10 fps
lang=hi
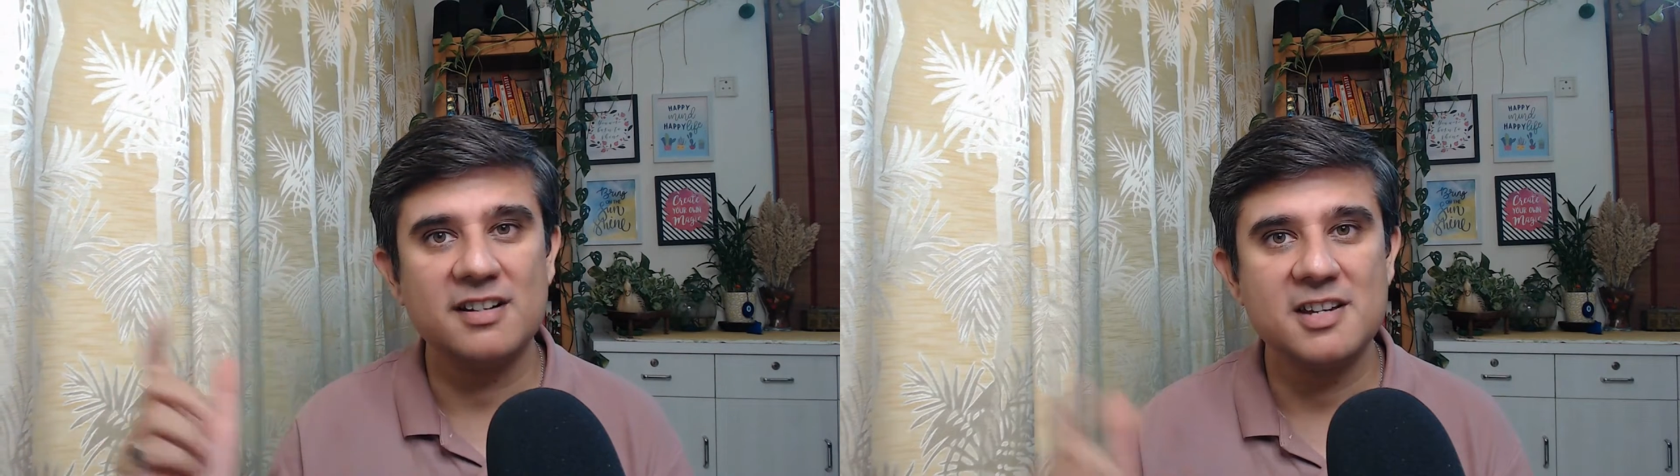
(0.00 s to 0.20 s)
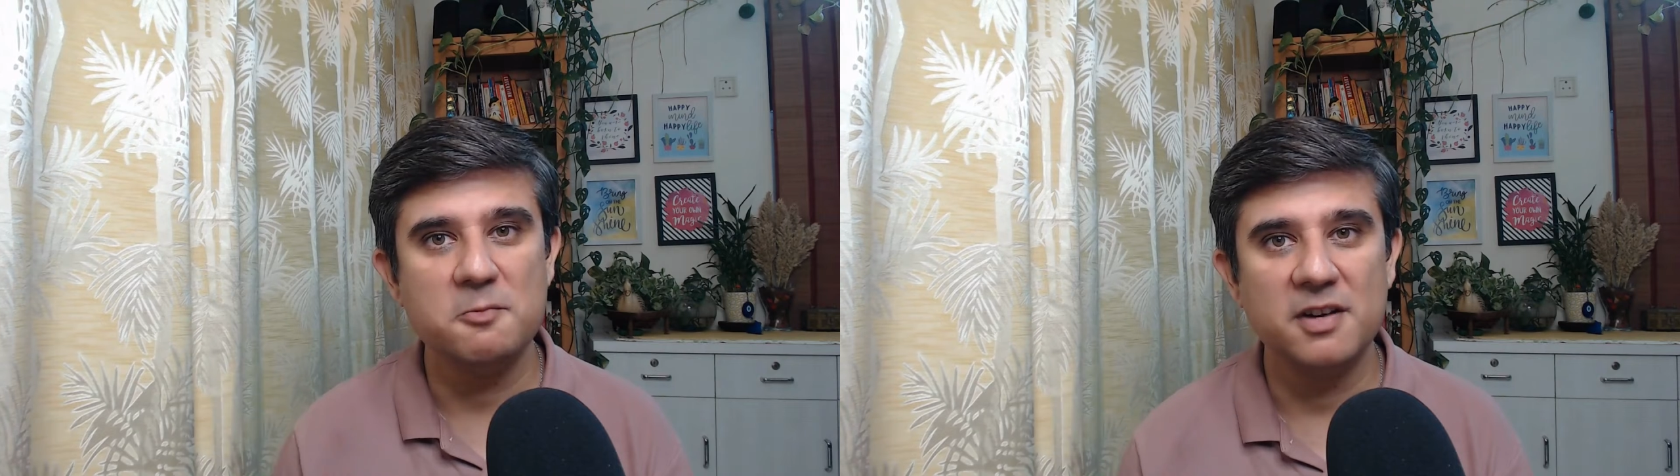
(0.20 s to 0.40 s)

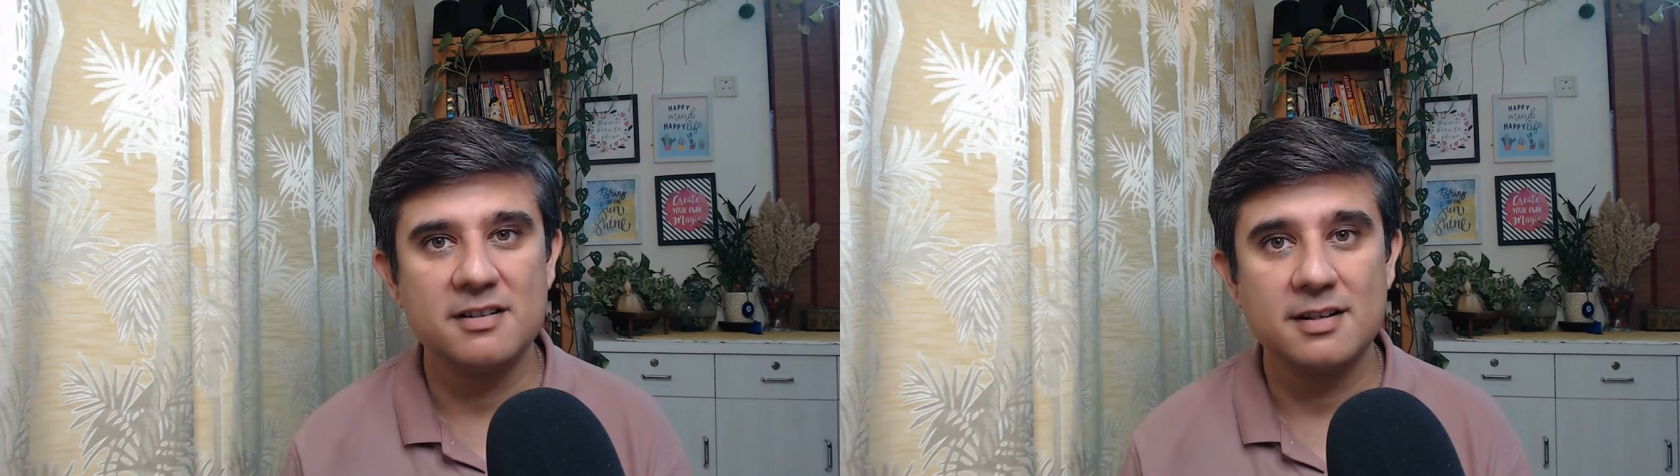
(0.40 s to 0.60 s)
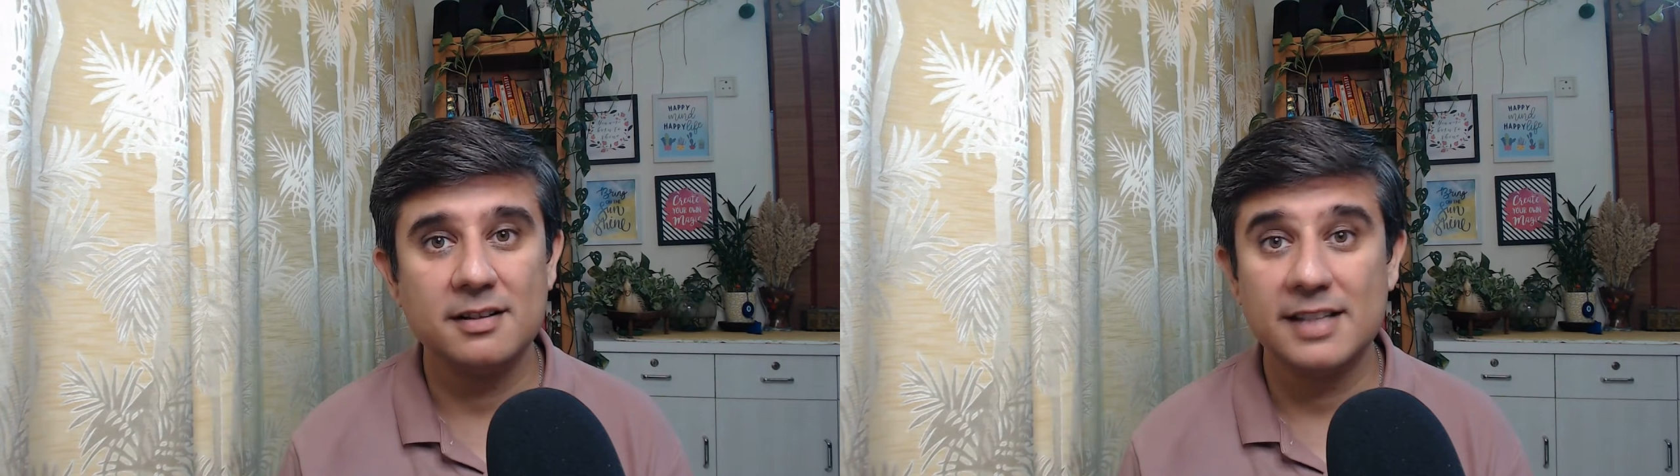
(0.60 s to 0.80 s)

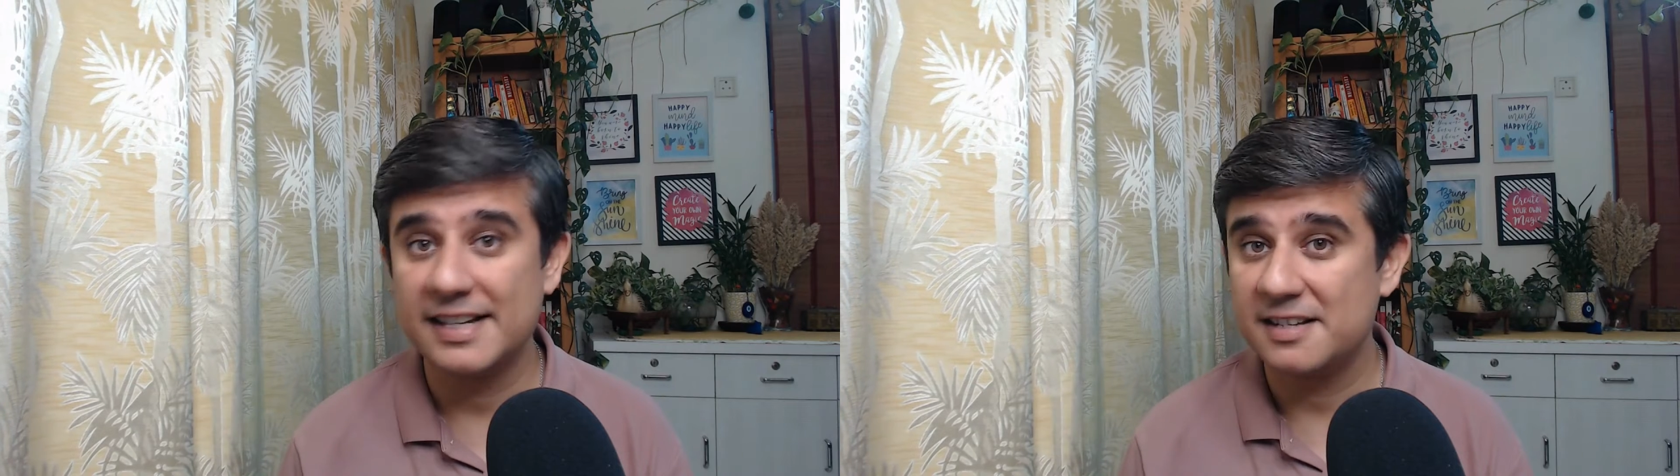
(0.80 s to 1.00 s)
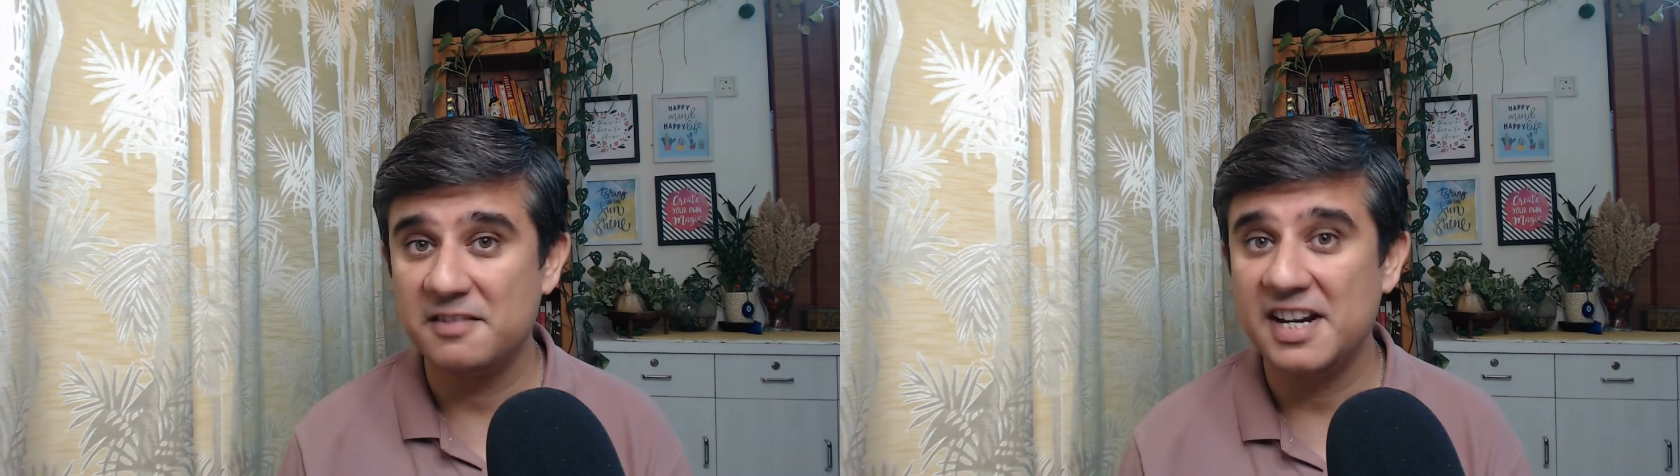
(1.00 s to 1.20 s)

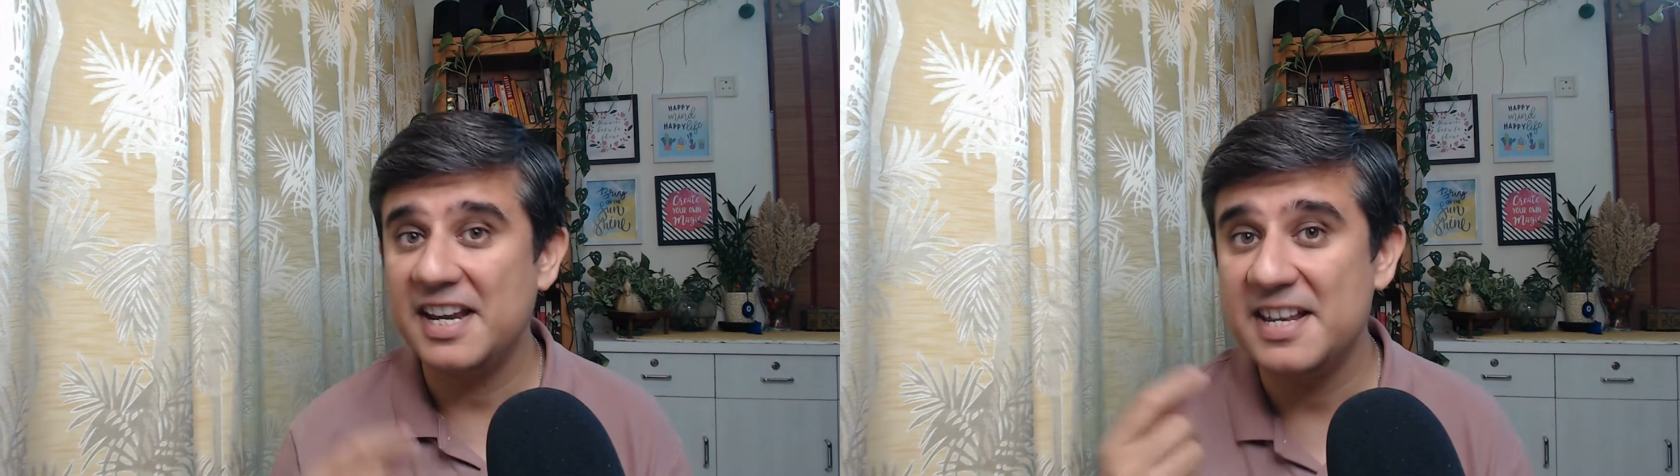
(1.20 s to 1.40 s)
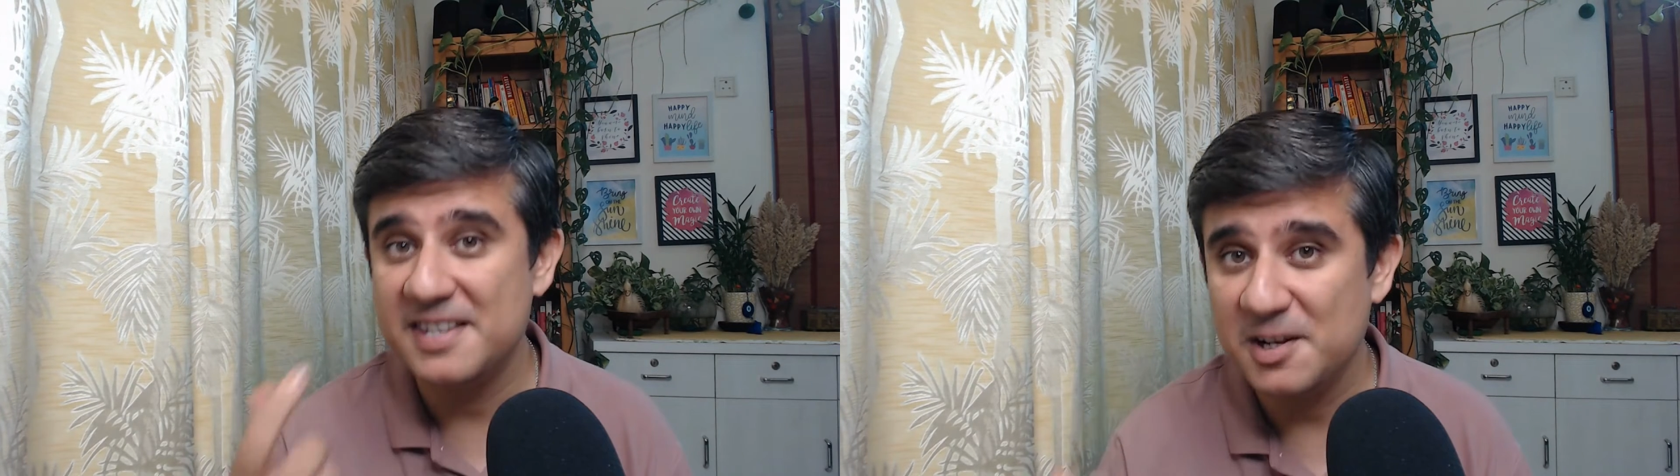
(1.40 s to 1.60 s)
अचीवमेंट अ वेरी
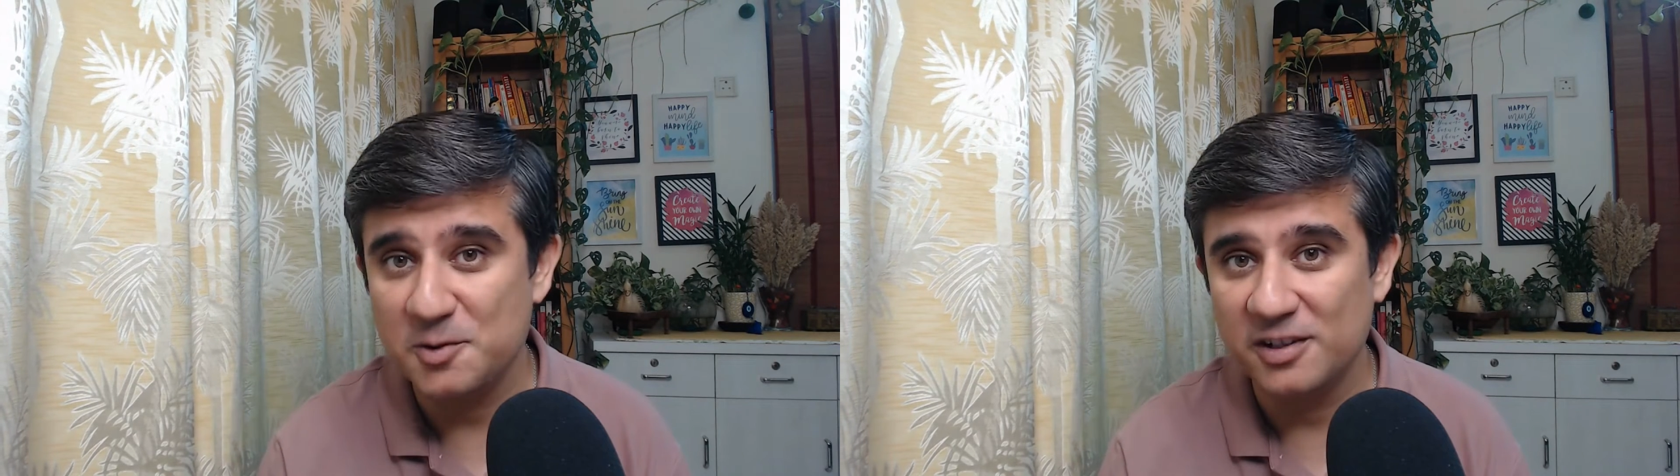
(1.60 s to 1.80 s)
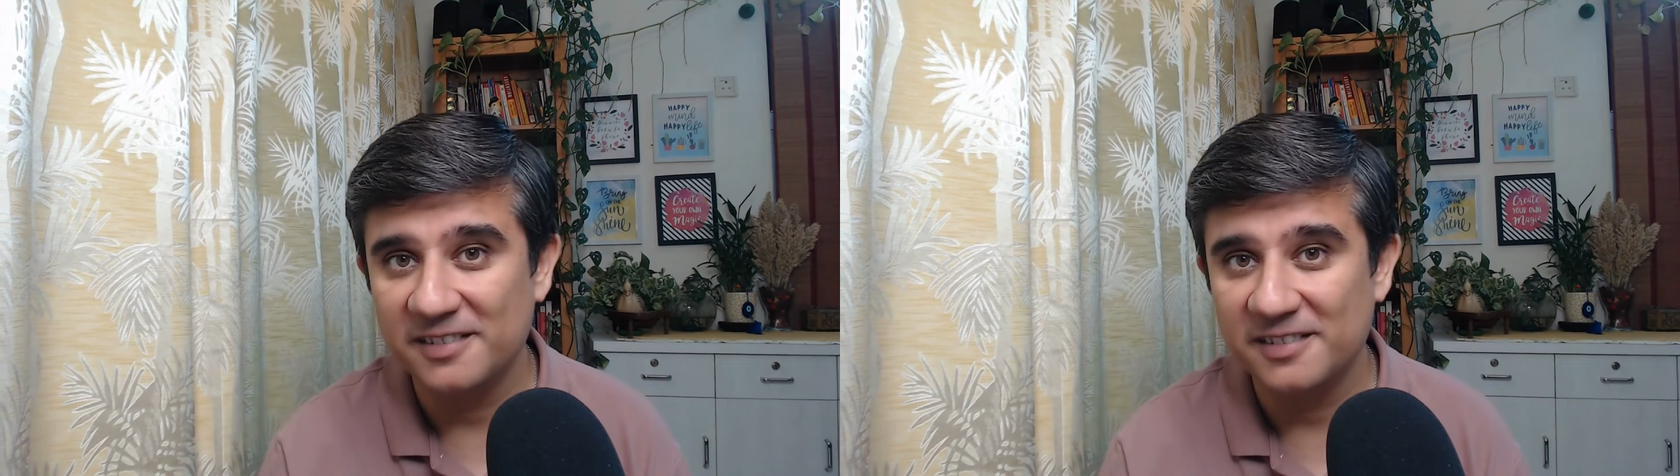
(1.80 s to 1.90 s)
इजी रूल